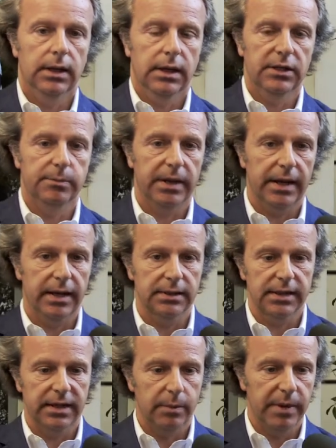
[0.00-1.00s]

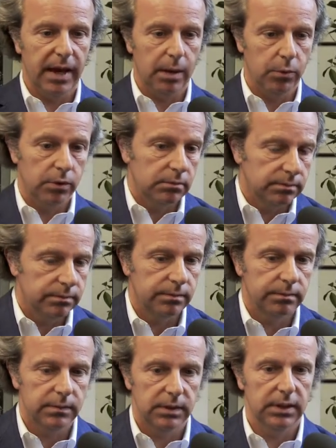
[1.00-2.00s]
l'esperienza che abbiamo
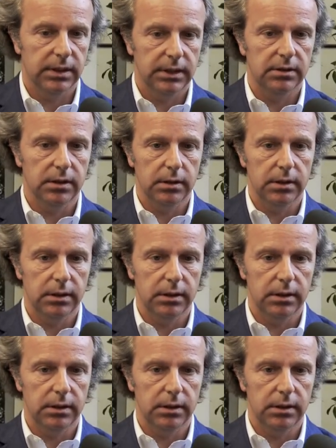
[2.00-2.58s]
eh,